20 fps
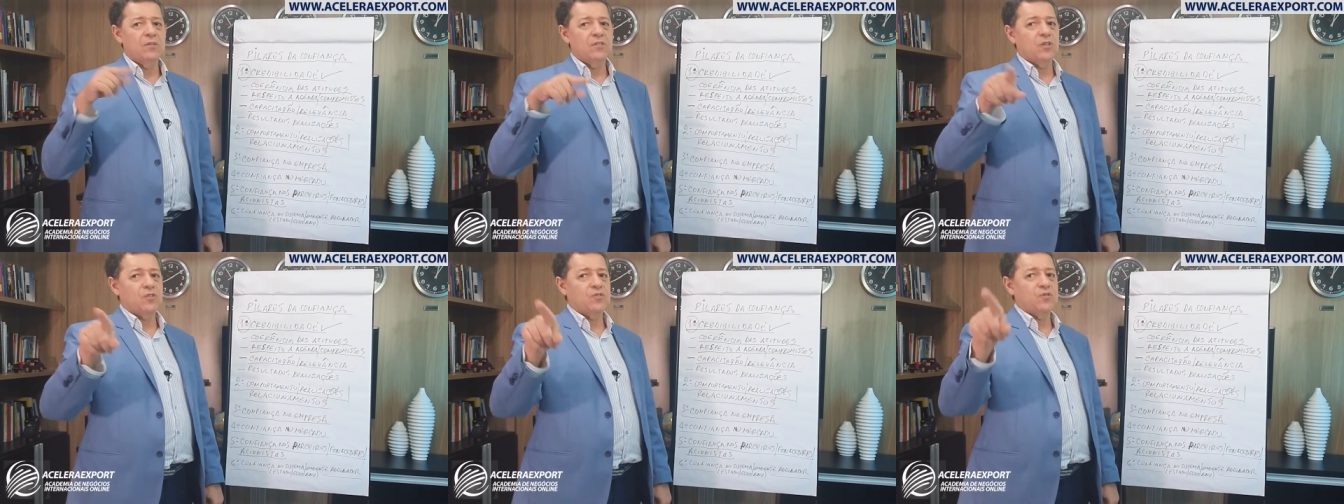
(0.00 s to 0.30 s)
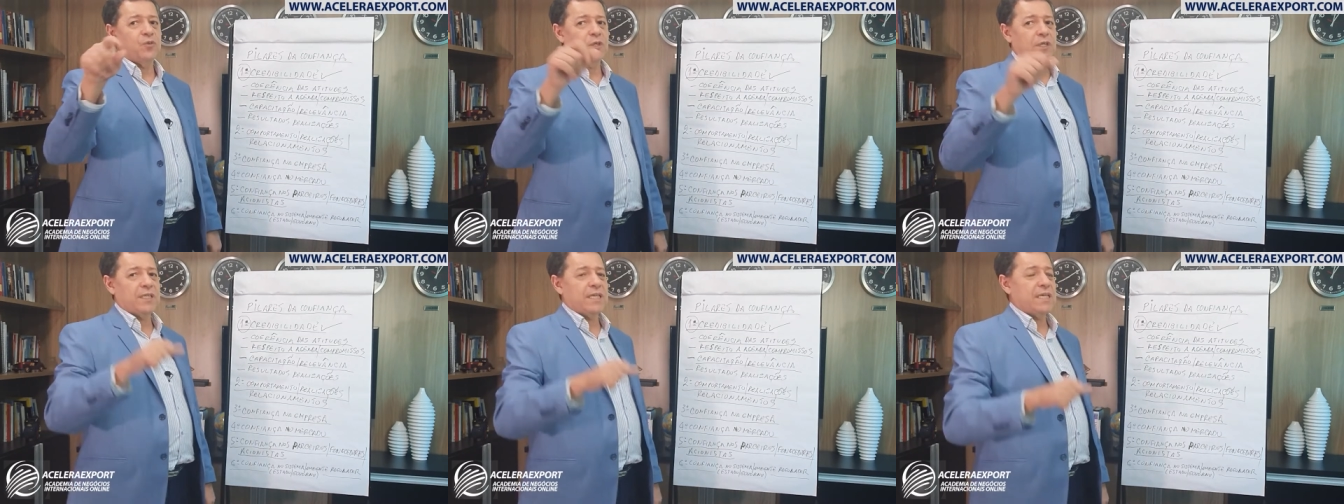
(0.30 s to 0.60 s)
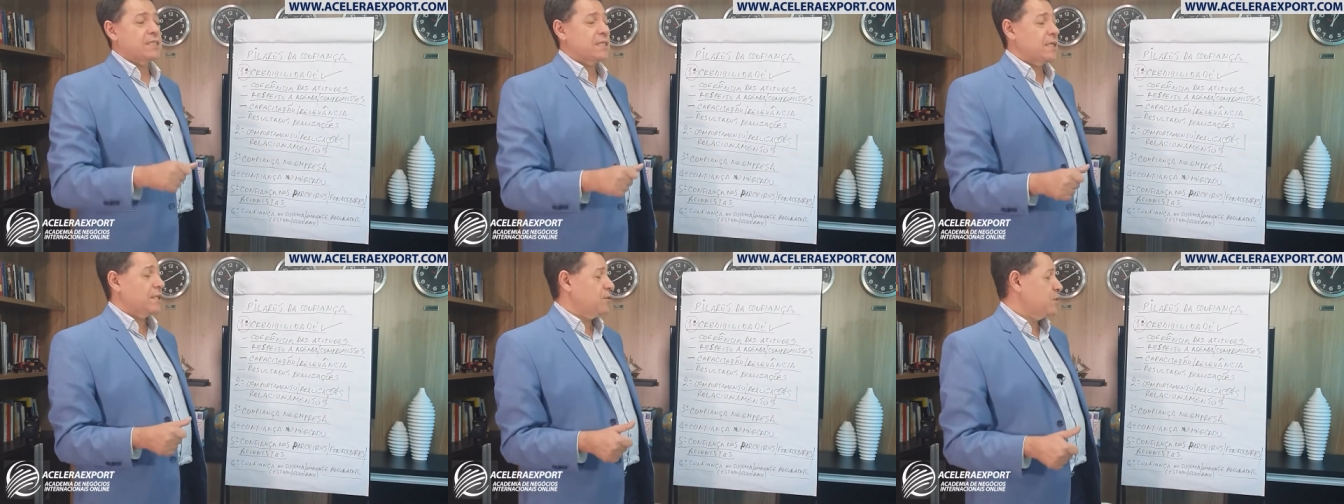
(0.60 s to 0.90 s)
Seus
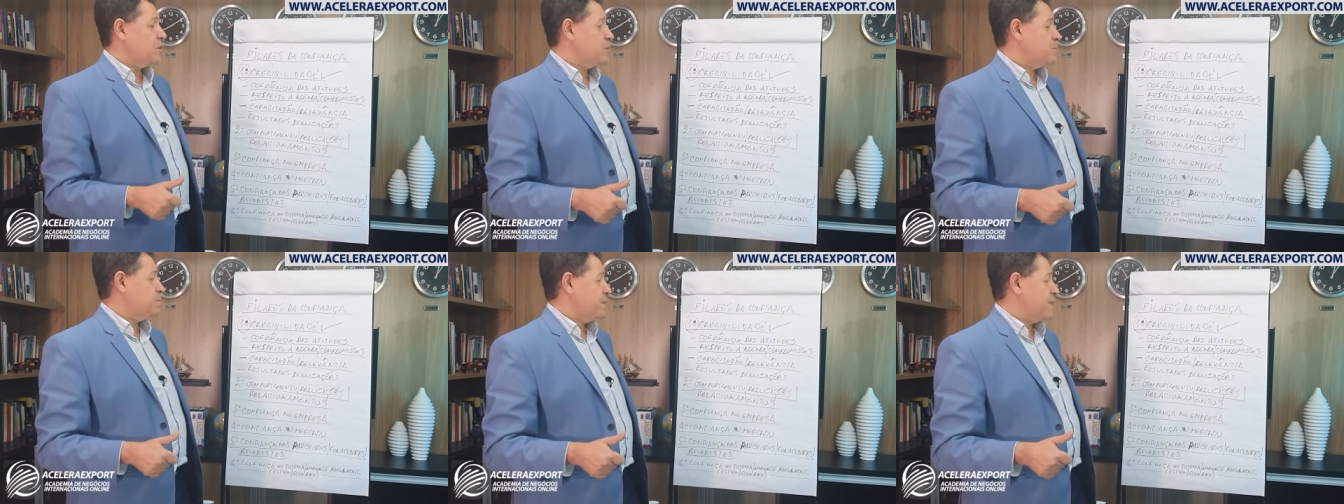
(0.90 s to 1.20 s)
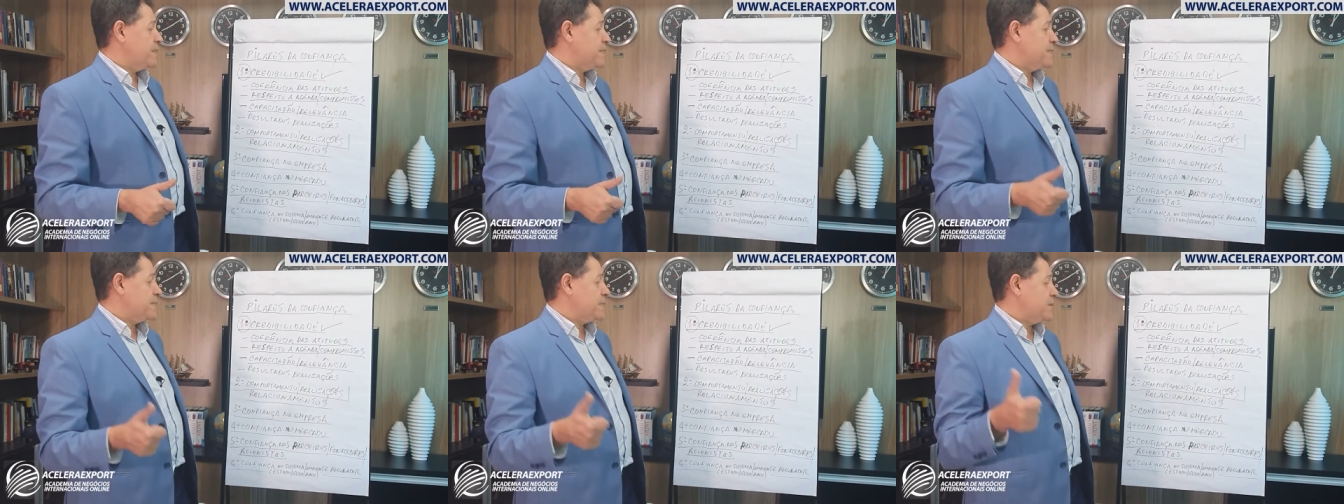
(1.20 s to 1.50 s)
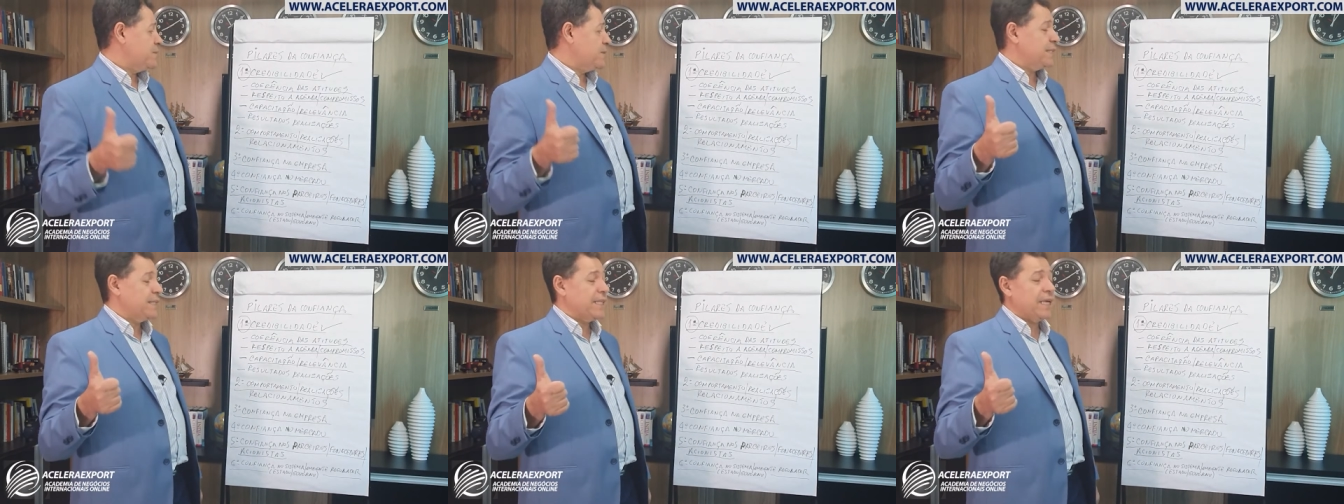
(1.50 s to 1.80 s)
fornecedores
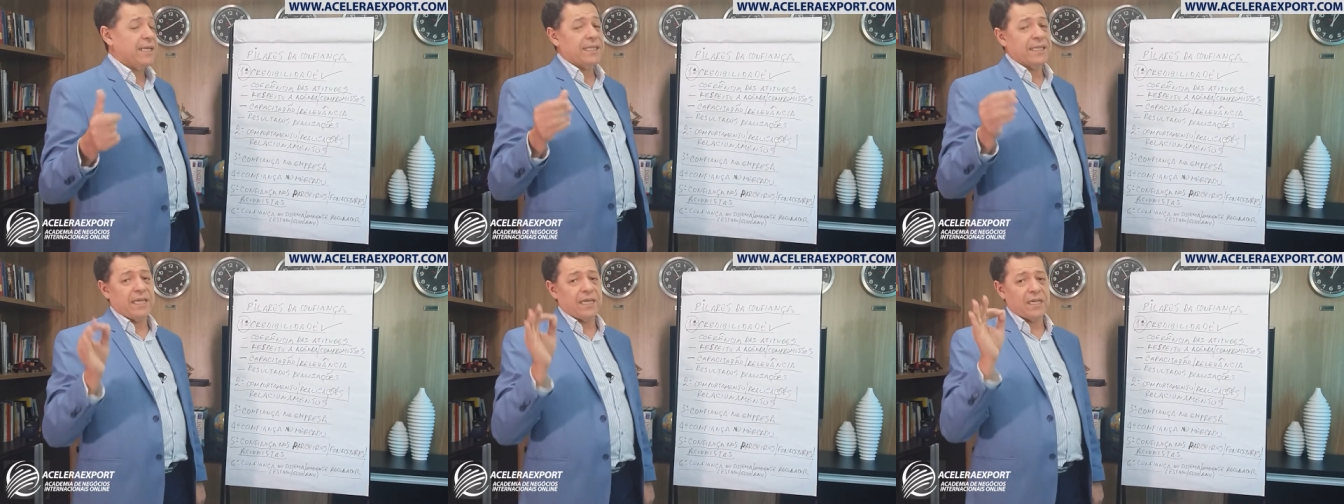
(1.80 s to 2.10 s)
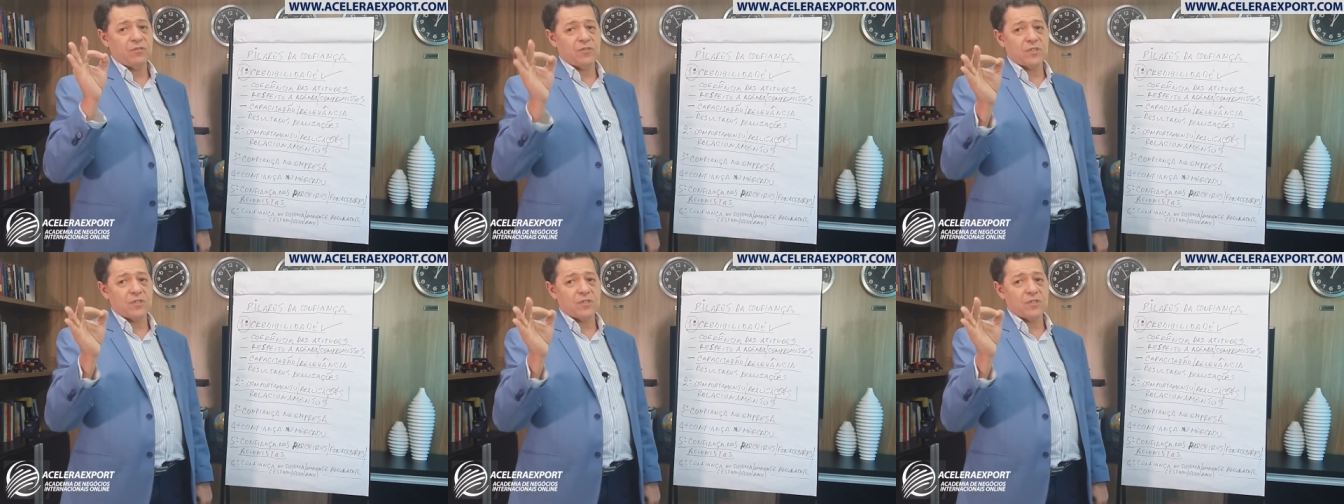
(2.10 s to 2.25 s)
precisam entender